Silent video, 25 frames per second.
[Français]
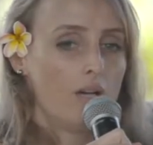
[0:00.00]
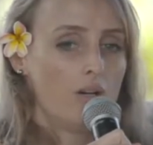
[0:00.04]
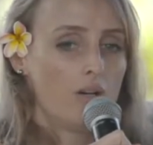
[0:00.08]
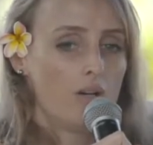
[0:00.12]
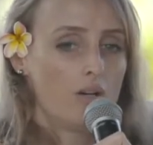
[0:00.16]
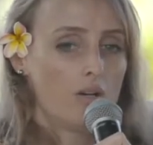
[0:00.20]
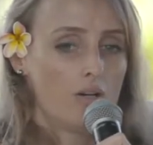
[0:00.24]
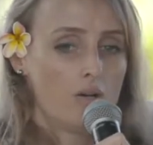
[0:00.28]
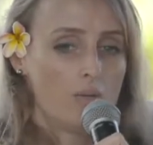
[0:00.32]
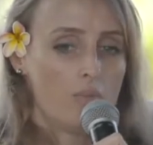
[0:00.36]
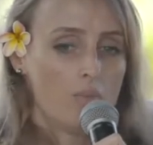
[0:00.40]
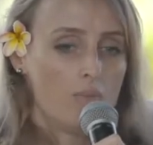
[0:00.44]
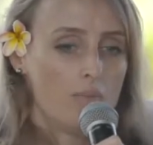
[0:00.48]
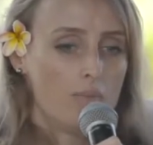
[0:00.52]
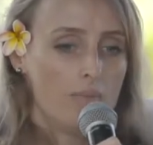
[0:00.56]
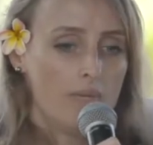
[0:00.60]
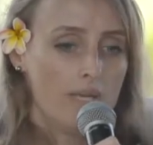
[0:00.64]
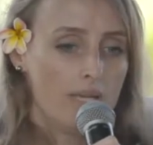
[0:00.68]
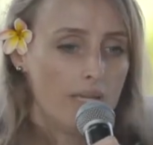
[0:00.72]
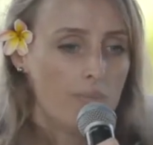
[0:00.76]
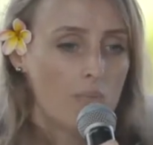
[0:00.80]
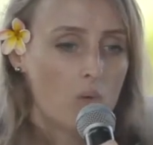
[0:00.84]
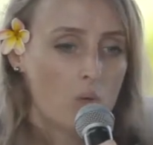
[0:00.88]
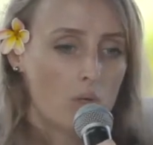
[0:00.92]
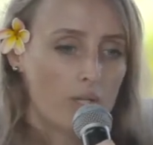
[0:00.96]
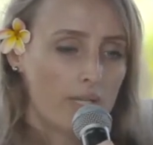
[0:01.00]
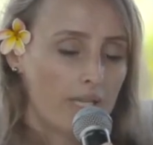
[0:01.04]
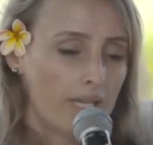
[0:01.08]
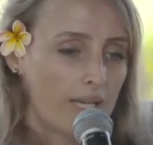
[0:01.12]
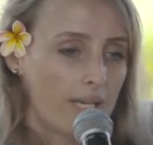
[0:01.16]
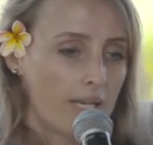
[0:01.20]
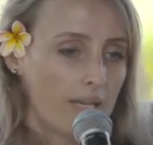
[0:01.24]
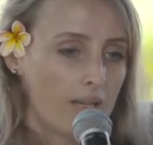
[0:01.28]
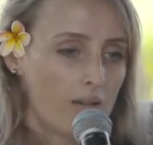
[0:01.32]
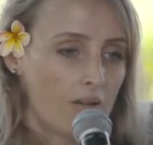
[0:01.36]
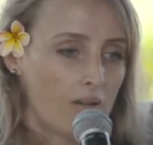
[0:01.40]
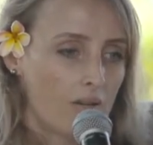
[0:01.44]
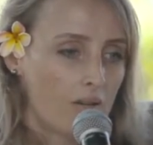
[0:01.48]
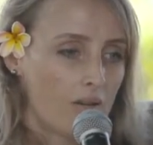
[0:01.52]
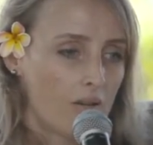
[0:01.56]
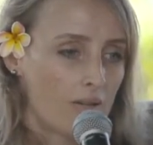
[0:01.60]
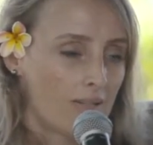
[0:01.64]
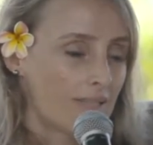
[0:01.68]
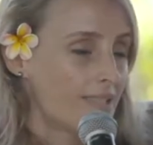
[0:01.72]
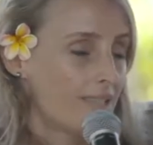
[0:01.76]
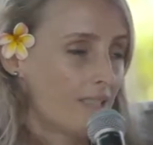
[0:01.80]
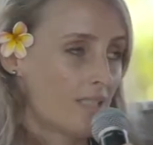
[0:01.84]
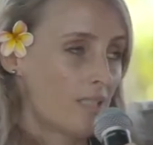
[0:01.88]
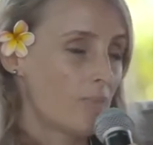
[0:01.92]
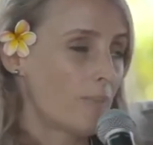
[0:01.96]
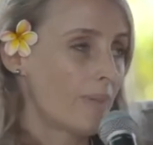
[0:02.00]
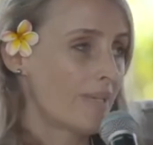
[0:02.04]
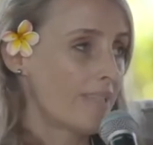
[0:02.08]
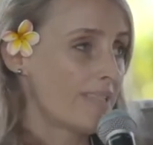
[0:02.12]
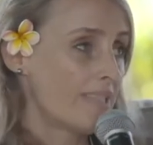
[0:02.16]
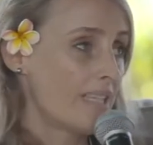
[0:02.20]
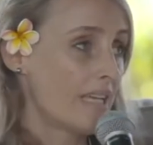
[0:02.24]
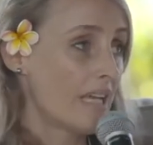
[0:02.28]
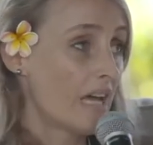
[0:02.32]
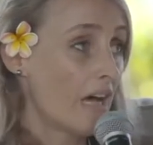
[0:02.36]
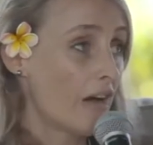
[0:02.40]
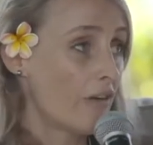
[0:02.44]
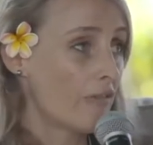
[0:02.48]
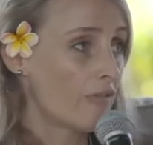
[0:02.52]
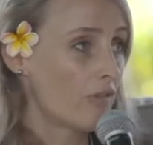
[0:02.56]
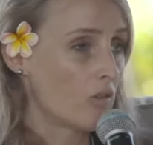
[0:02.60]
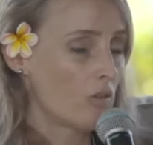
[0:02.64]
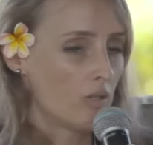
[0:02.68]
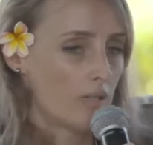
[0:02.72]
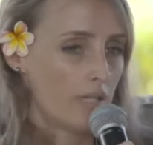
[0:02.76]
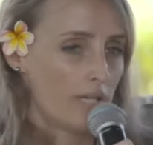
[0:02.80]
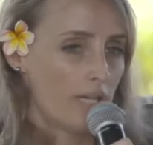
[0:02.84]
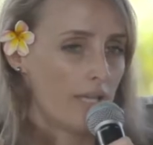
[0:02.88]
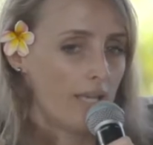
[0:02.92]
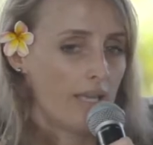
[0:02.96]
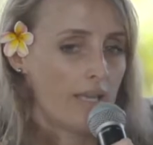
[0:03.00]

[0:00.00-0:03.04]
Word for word: euh, mais il manquait euh, ce qui se passait avant.